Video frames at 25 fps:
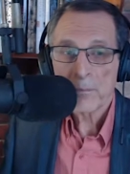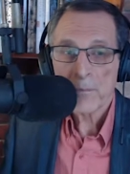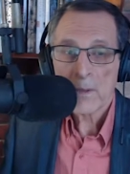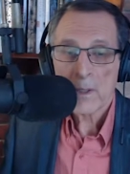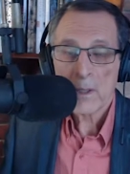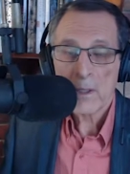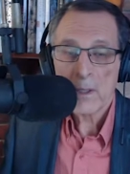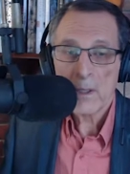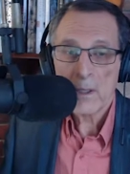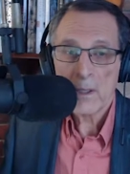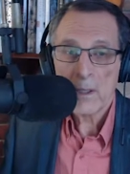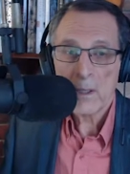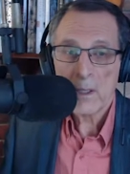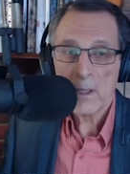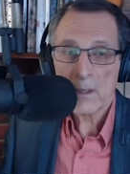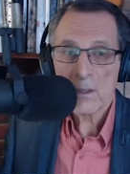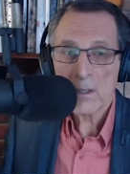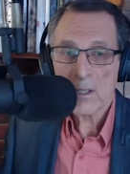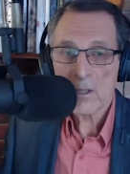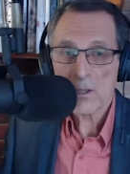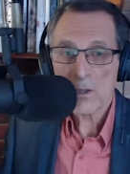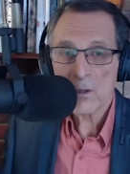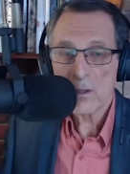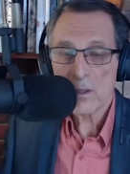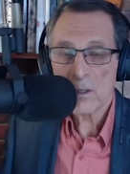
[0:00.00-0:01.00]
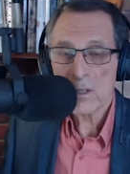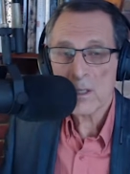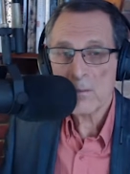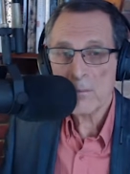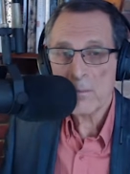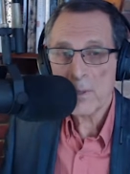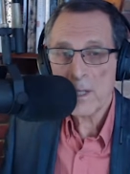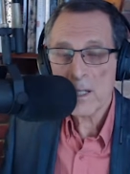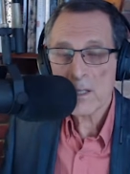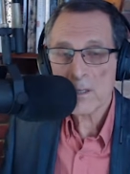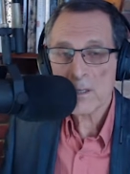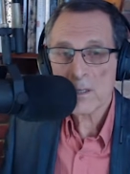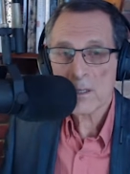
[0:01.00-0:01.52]
и отошел
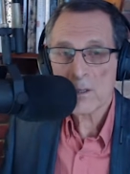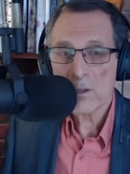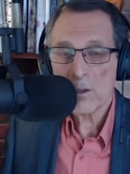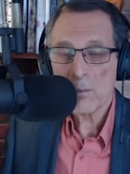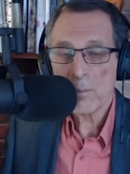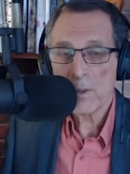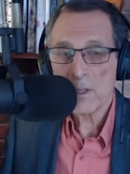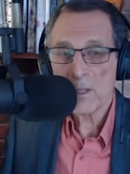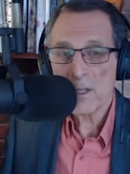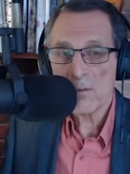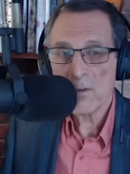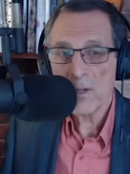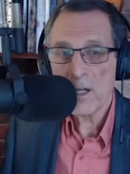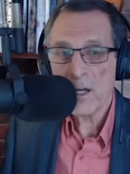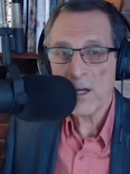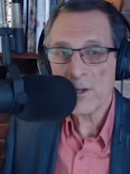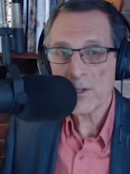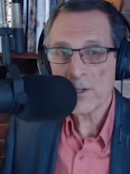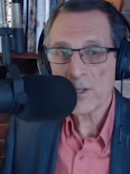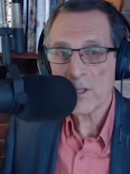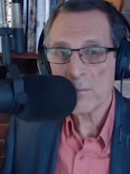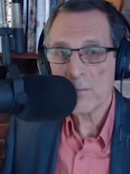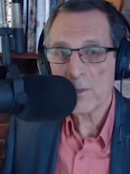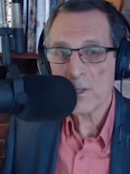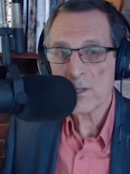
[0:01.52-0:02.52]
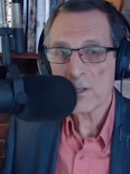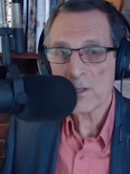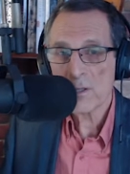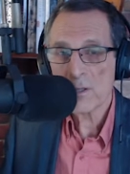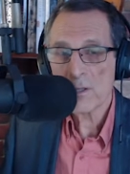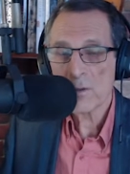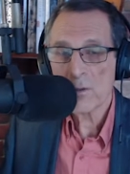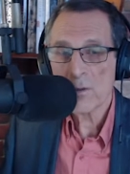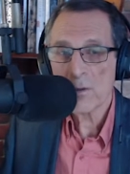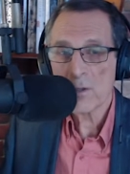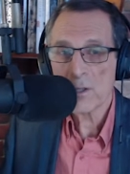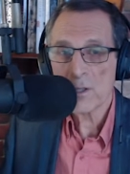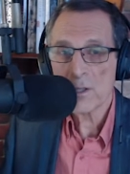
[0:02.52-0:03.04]
Донбасс, то подавляющее
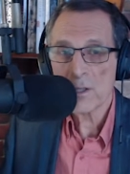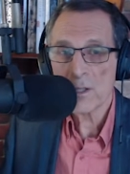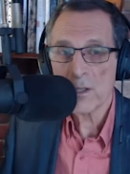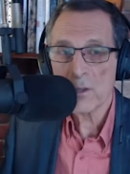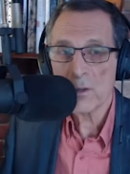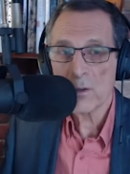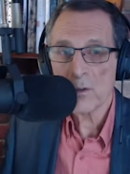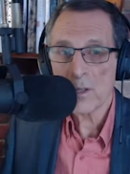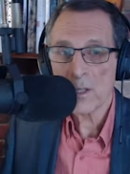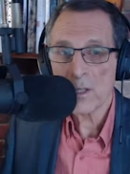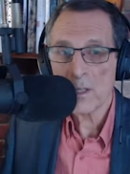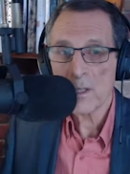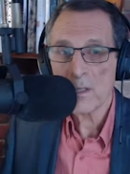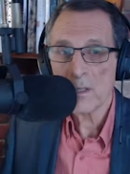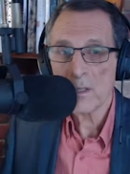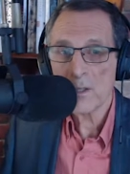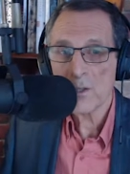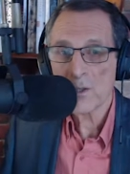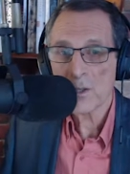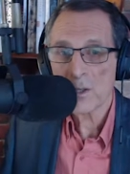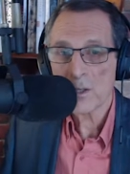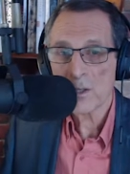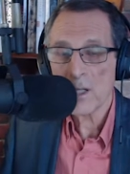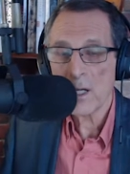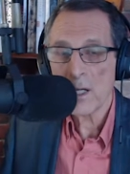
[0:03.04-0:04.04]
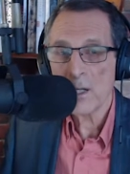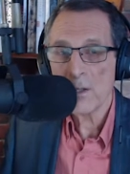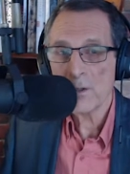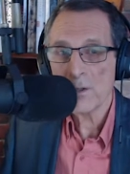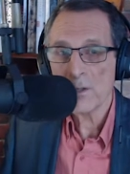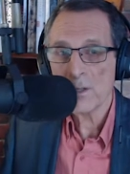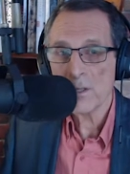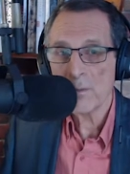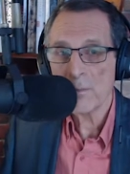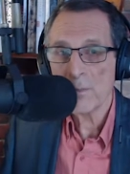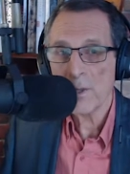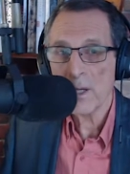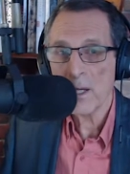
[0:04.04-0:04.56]
большинство жителей Украины считают
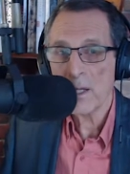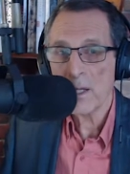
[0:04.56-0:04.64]
себя